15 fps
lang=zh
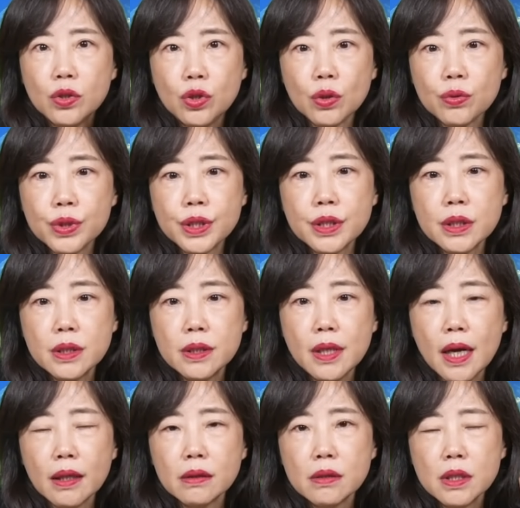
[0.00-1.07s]
就是
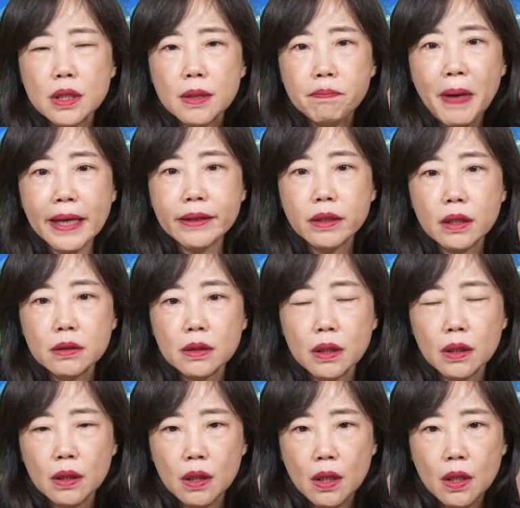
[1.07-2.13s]
让这个拜登
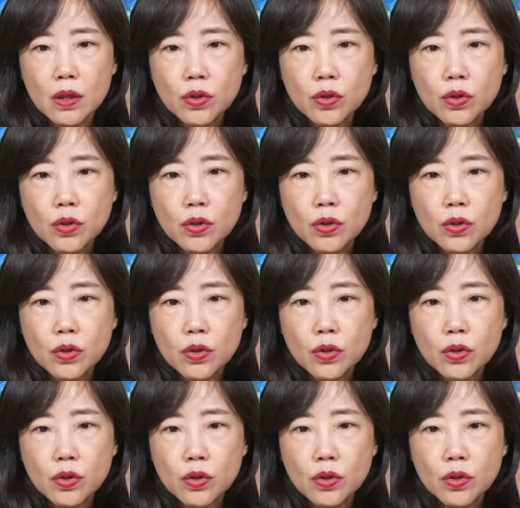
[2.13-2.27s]
呢。